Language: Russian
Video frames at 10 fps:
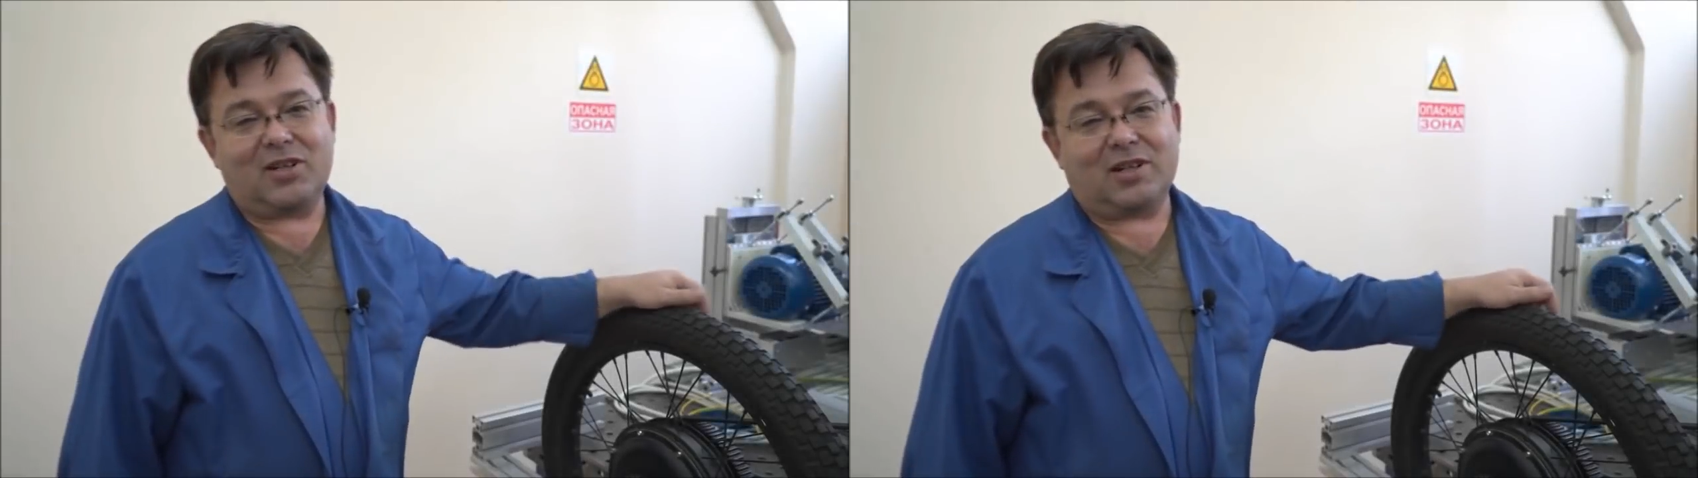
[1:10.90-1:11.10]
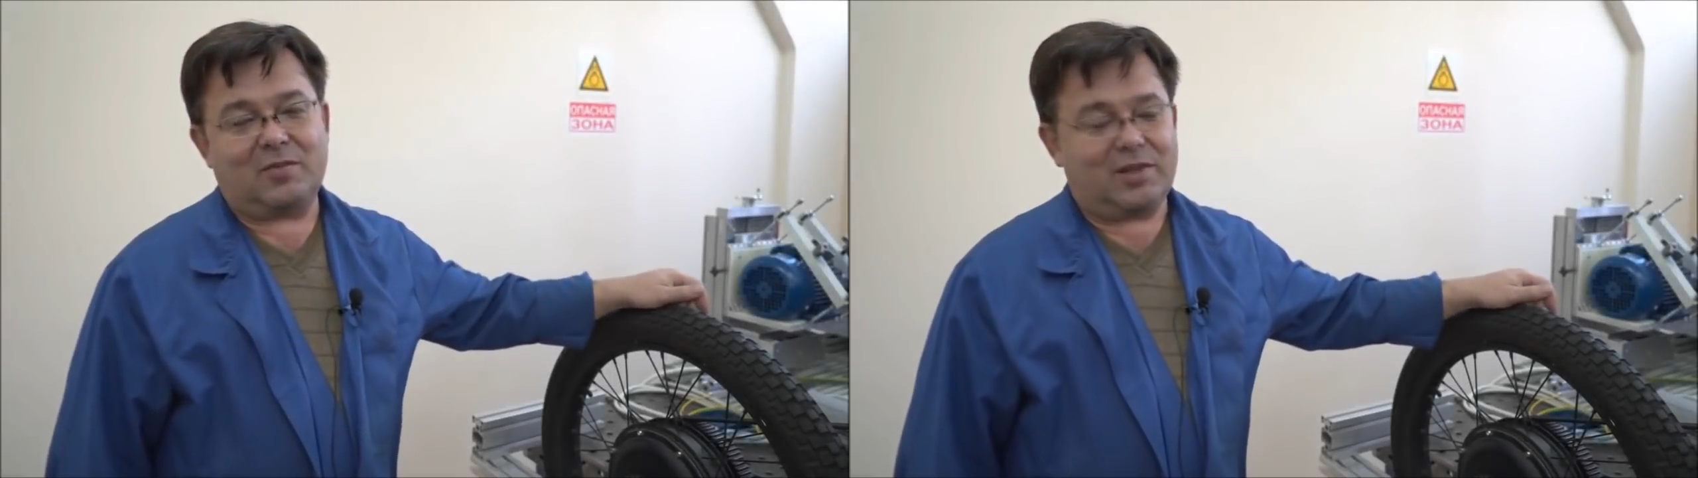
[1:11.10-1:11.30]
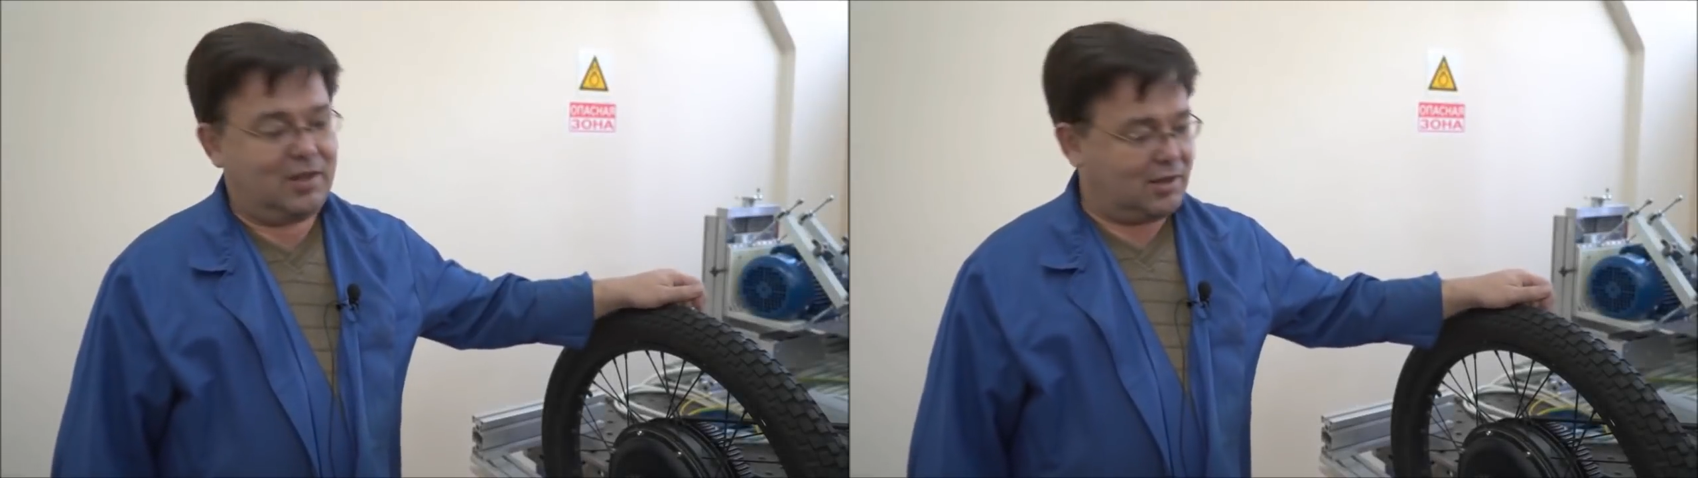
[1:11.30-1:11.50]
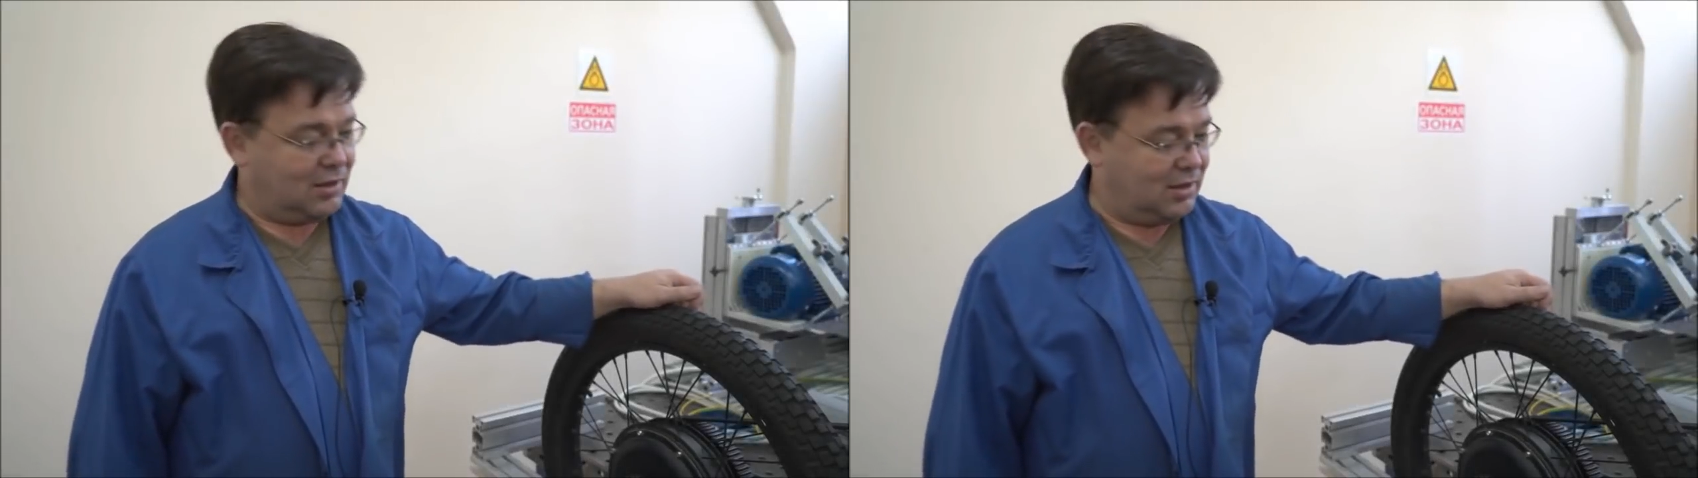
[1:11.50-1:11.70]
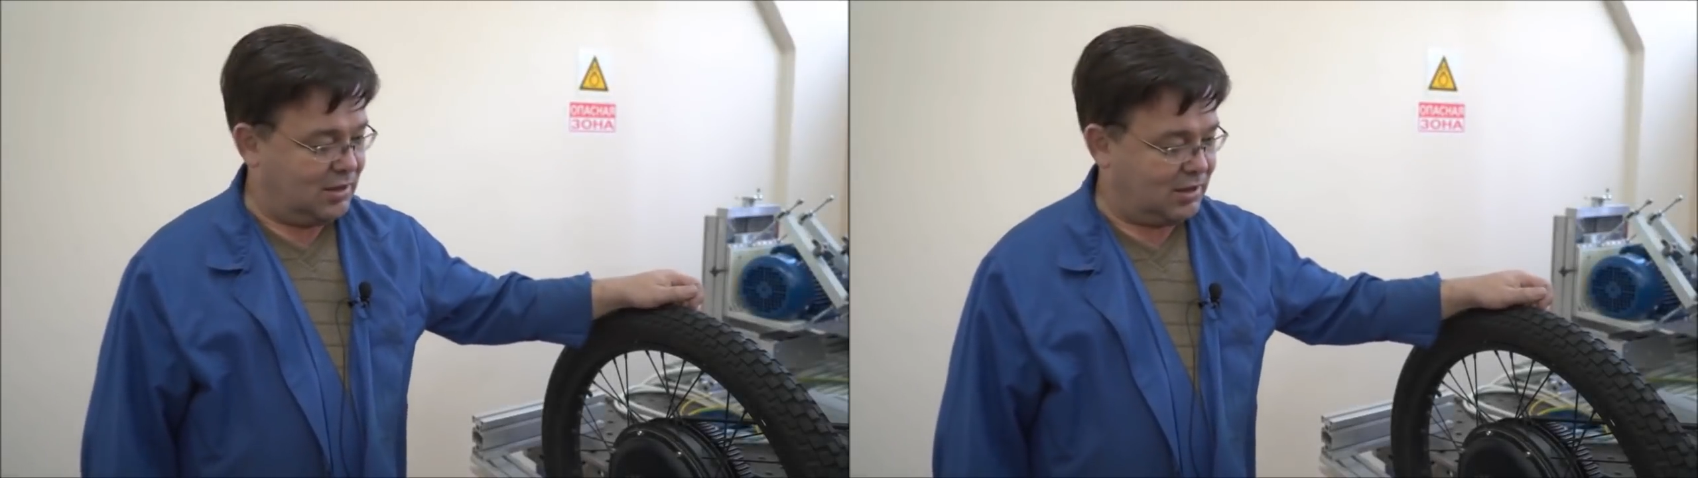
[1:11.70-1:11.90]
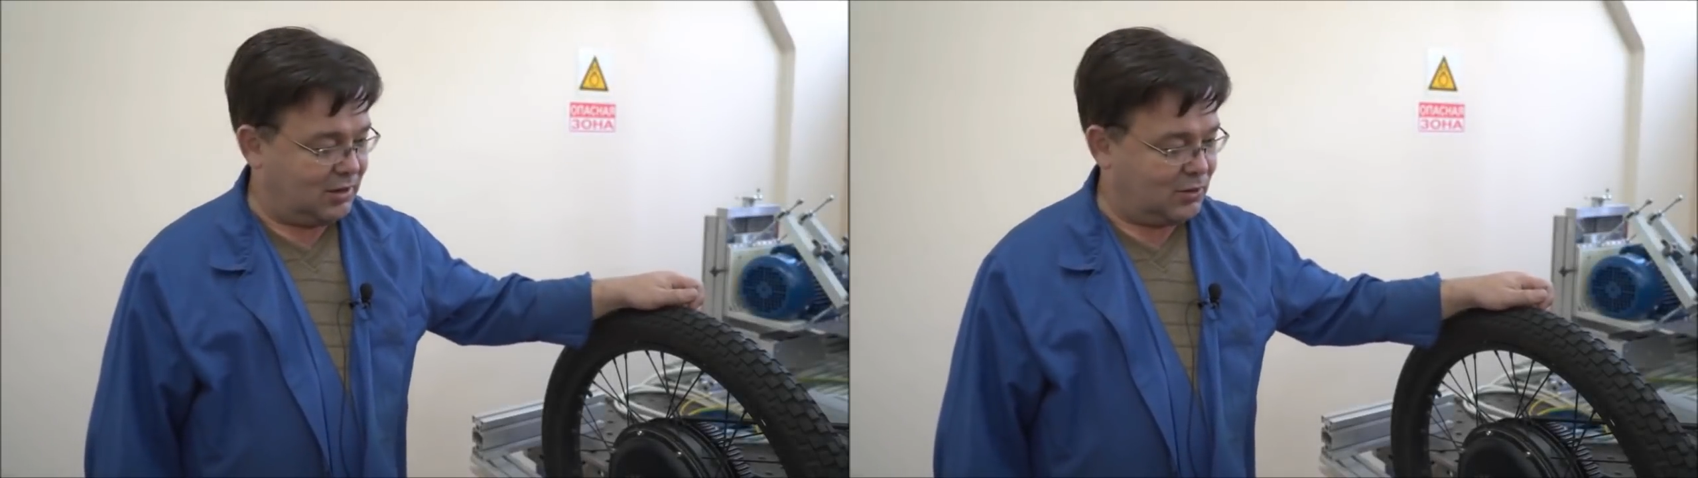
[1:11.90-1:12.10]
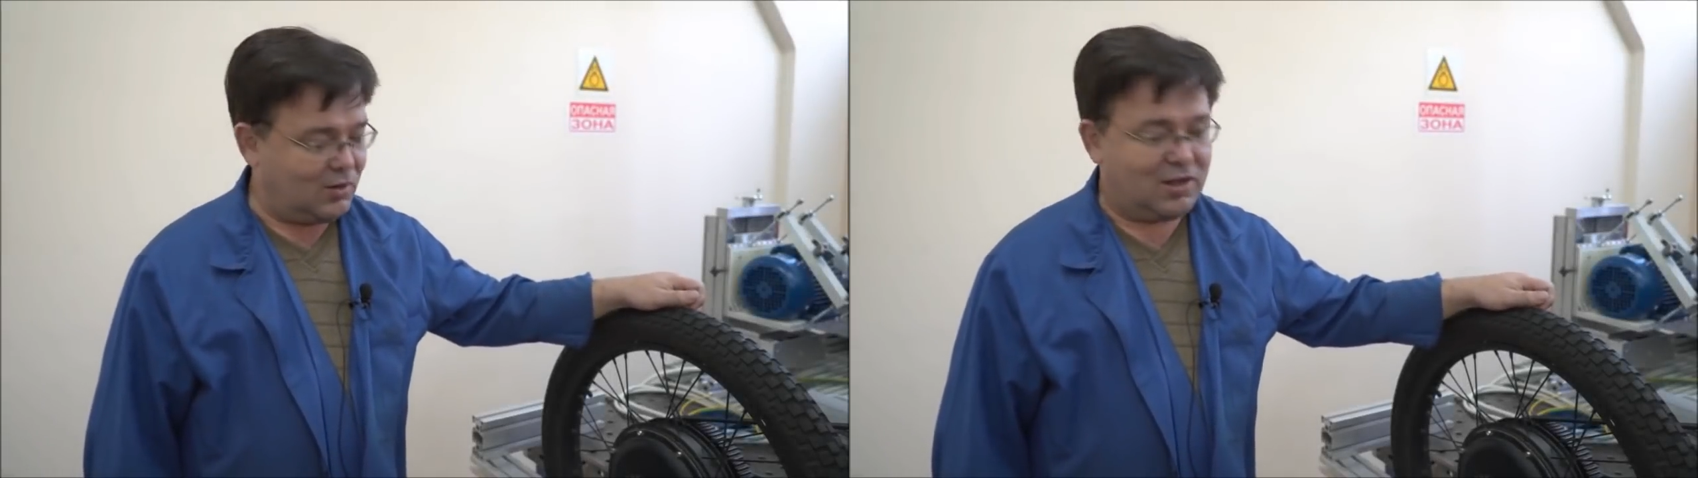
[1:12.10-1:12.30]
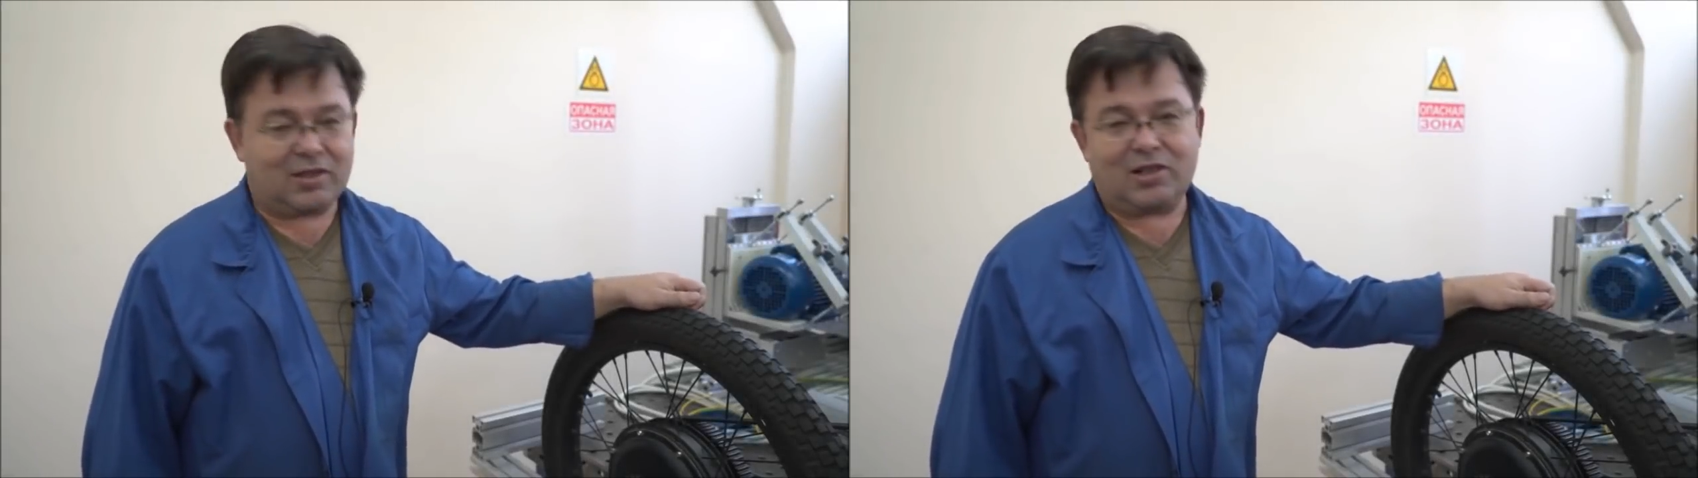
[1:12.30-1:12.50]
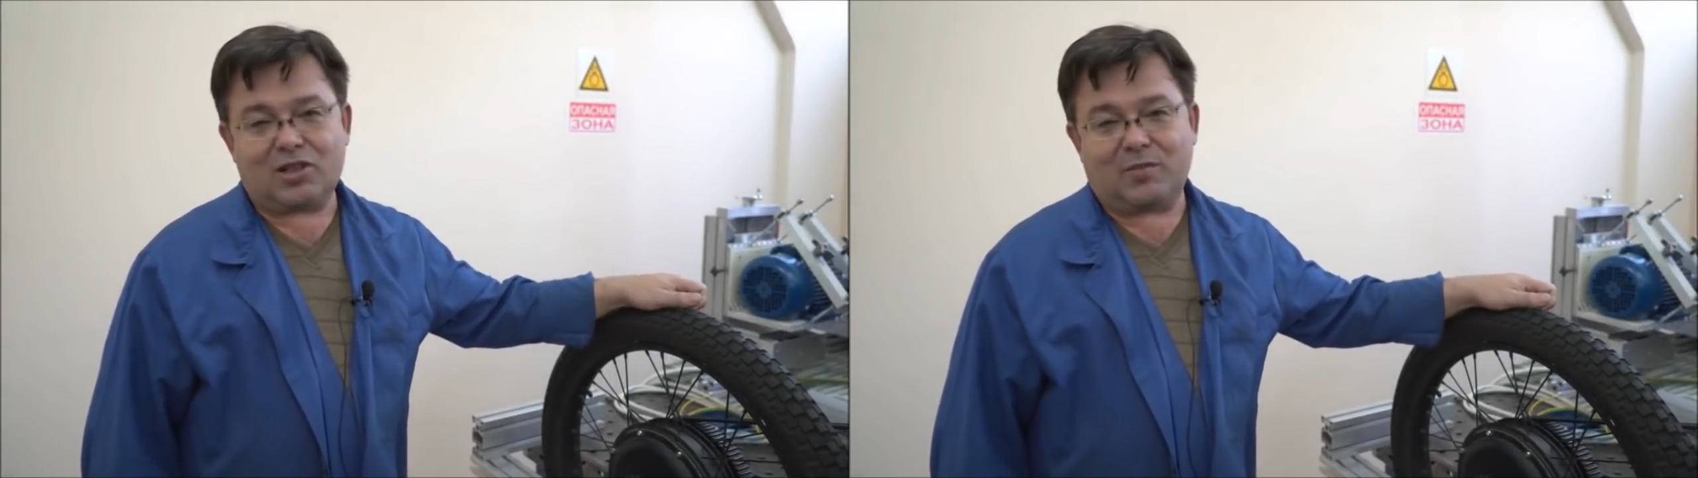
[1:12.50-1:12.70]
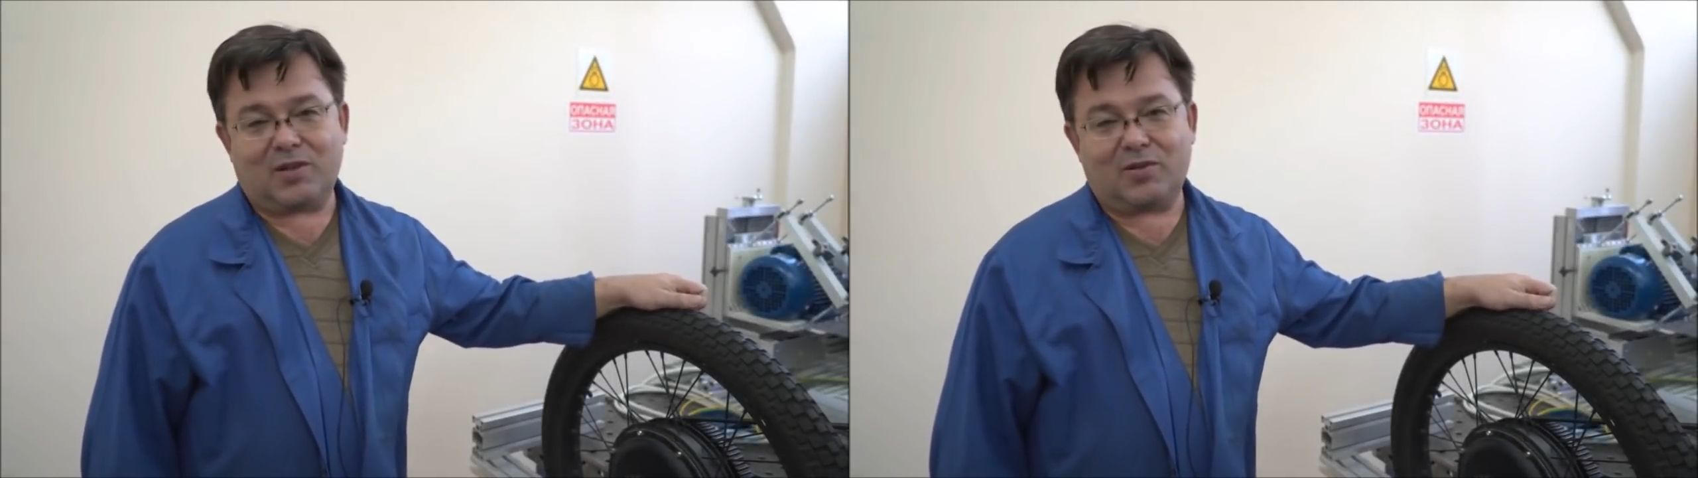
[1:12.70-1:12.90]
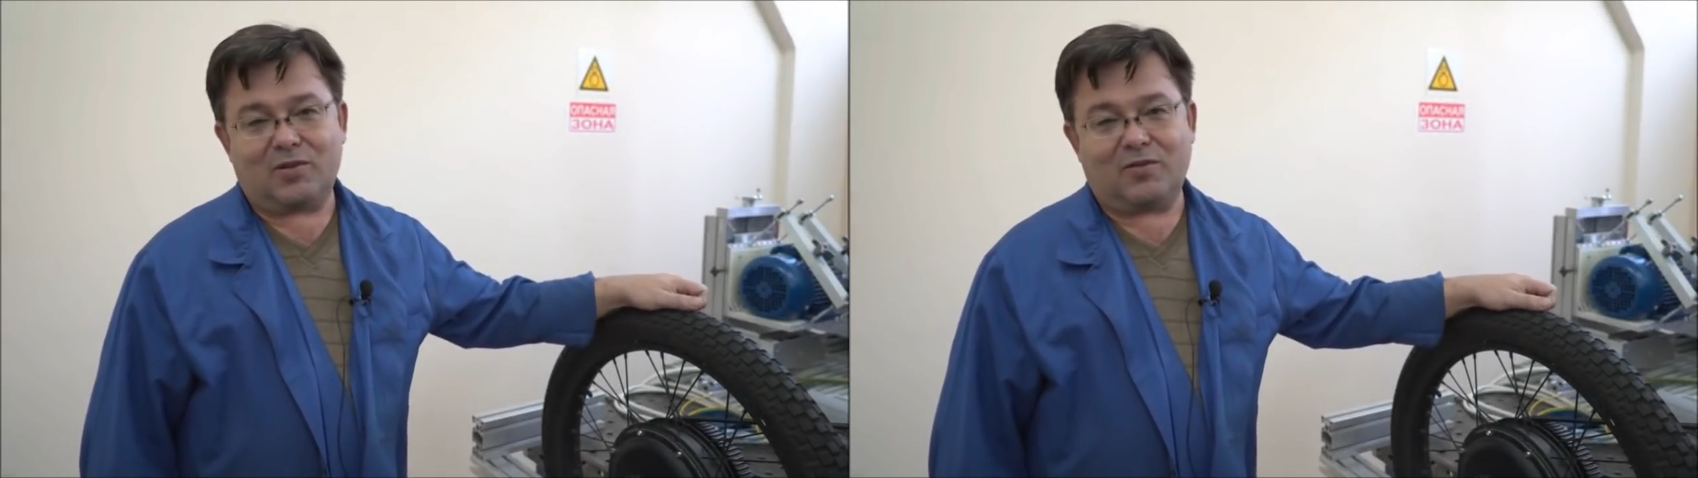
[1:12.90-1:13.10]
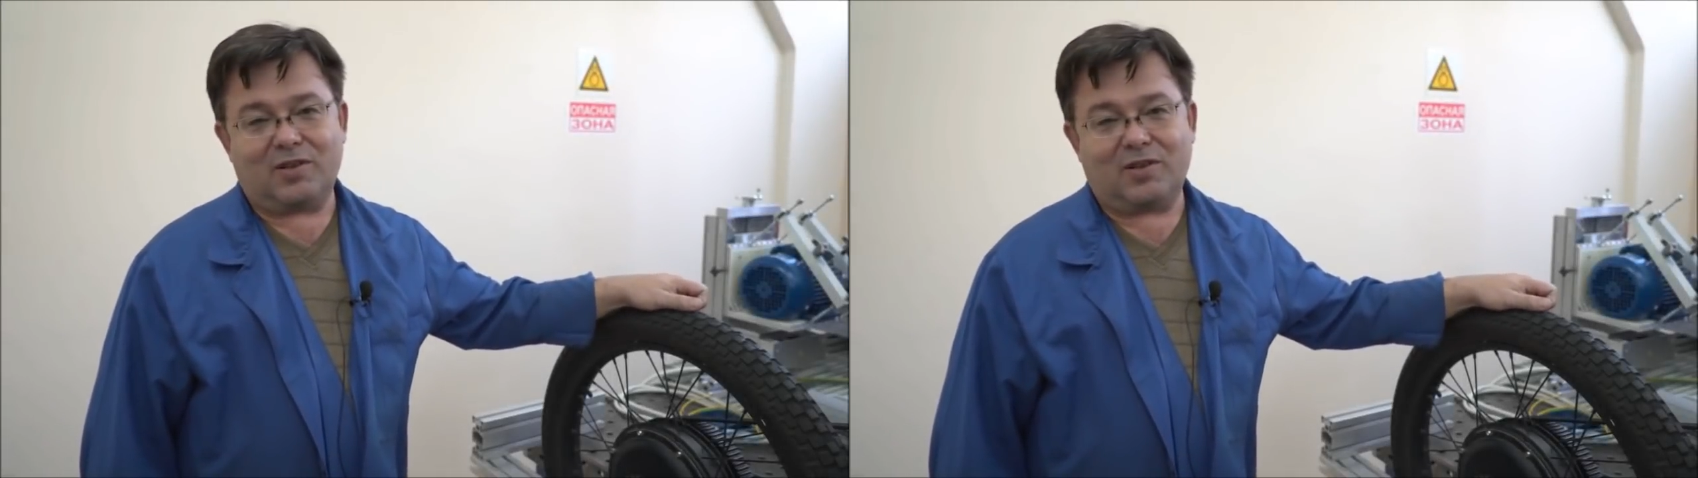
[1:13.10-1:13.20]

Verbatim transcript: Вчера приехал контроллер от наших партнеров